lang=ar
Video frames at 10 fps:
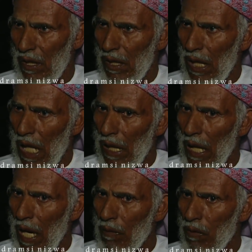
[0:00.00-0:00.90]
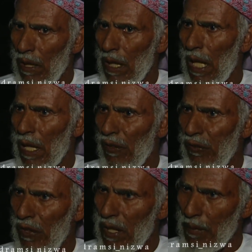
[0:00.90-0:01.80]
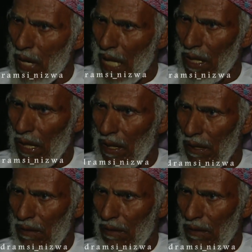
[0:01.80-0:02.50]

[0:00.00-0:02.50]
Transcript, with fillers: كان أول نعرف قبائل